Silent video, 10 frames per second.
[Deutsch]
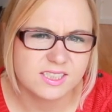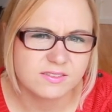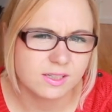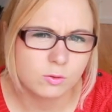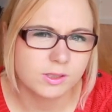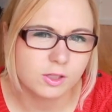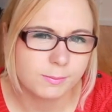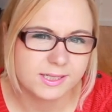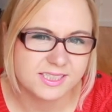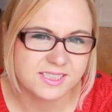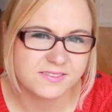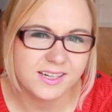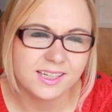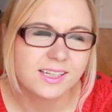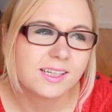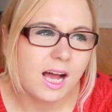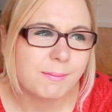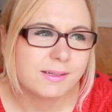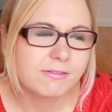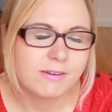Das, da gucke ich auch meistens weg.
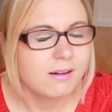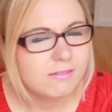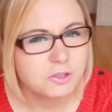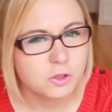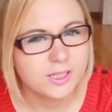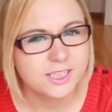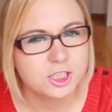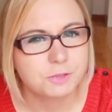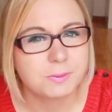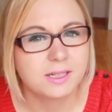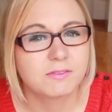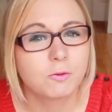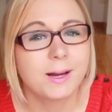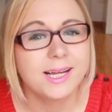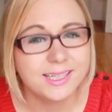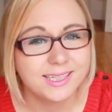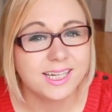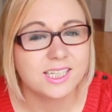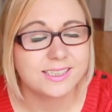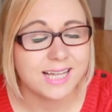Aber der Fall war schon echt spannend, wobei ich
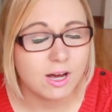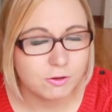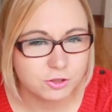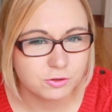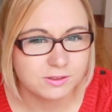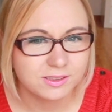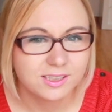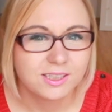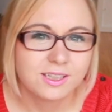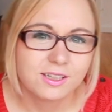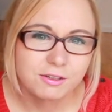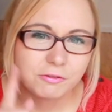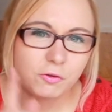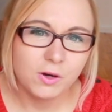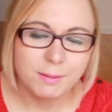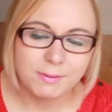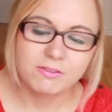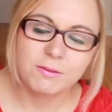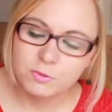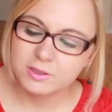ja da auch schon vorher mal
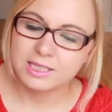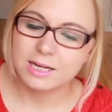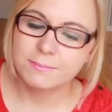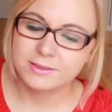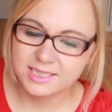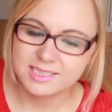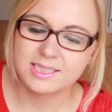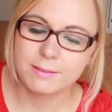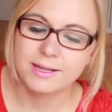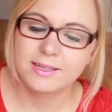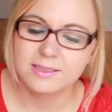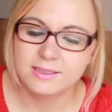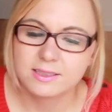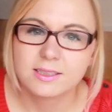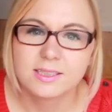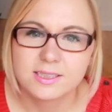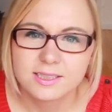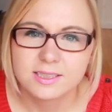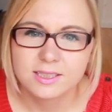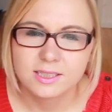vermutet habe, dass am Ende
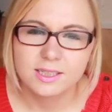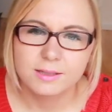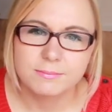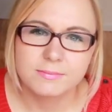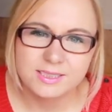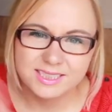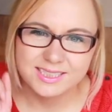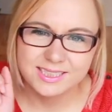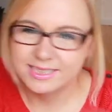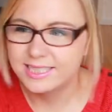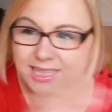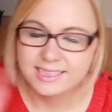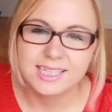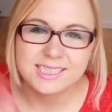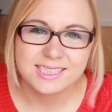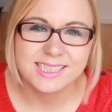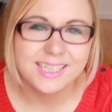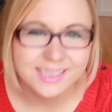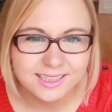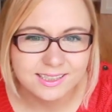ähm, der, die
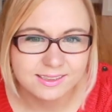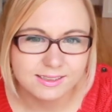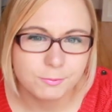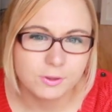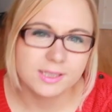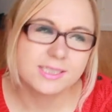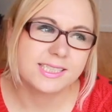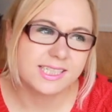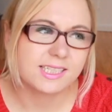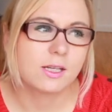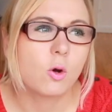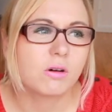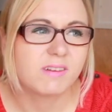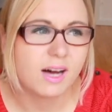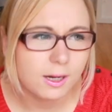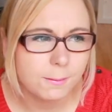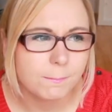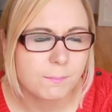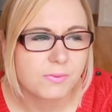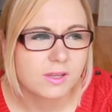dasjenige der Mörder ist, der es dann auch war.